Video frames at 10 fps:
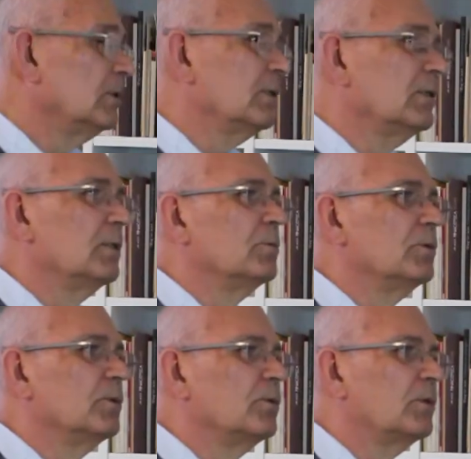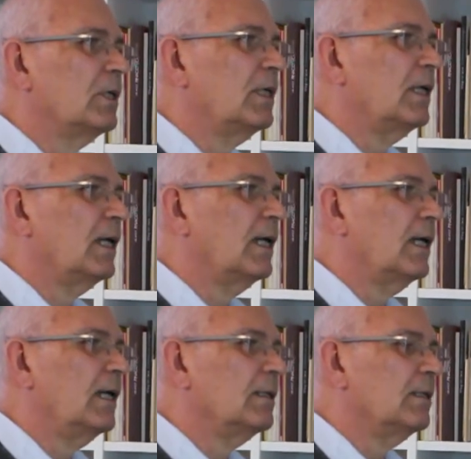outro atributo que
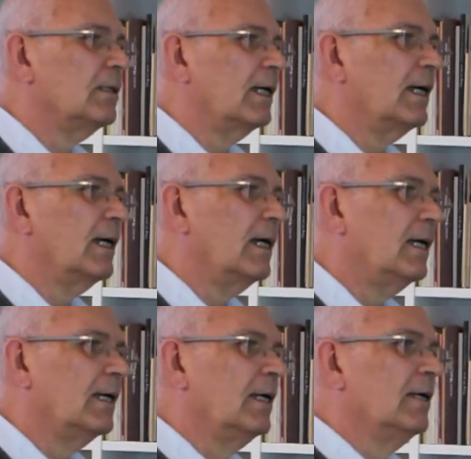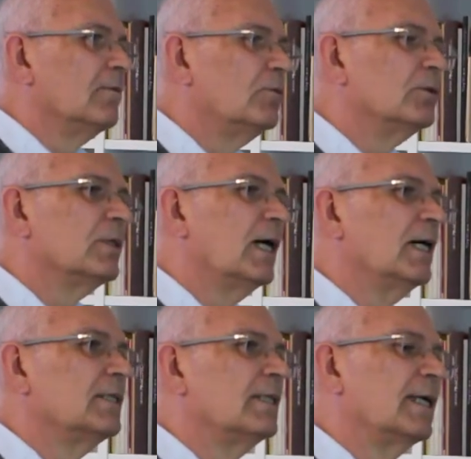é a
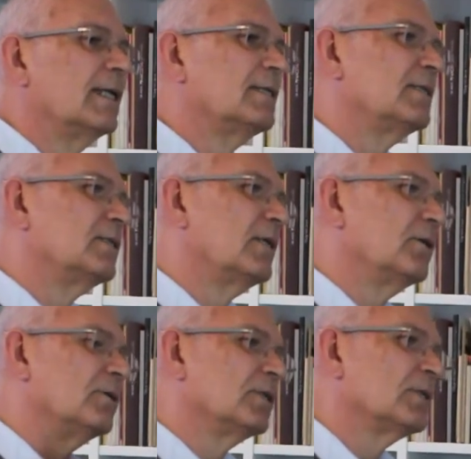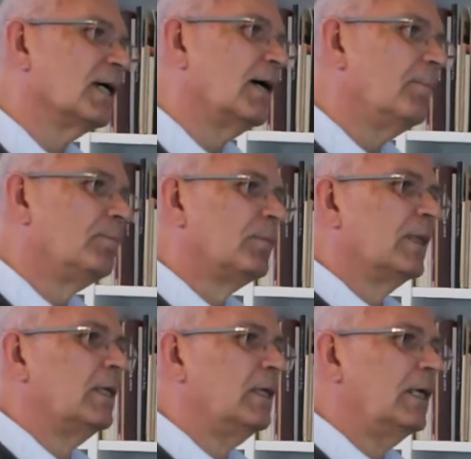vontade dela se exteriorizar.
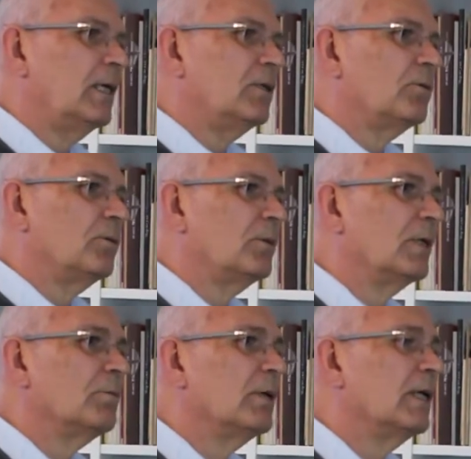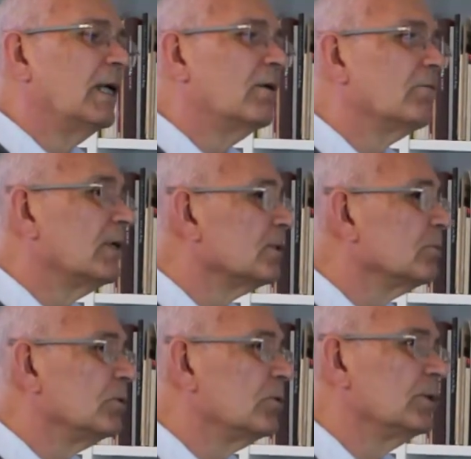E isso também a faz
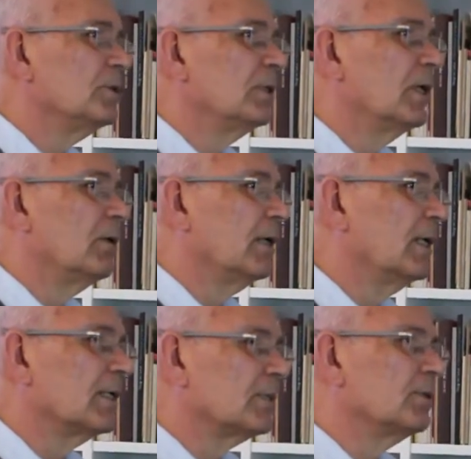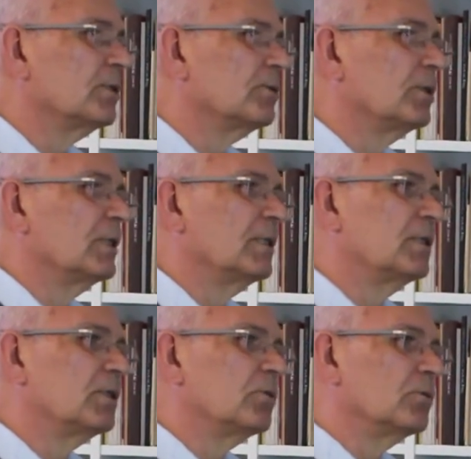muito original em relação às outras
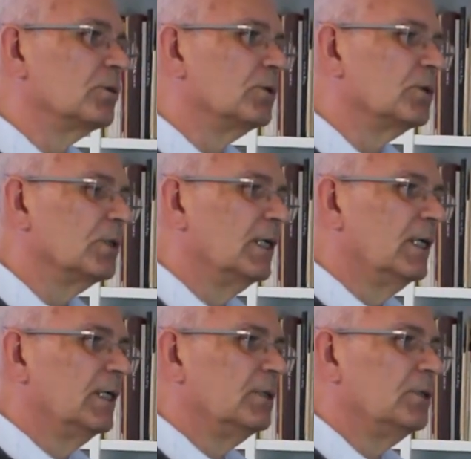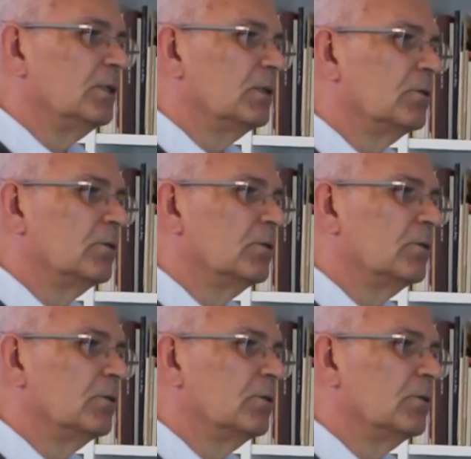atitudes de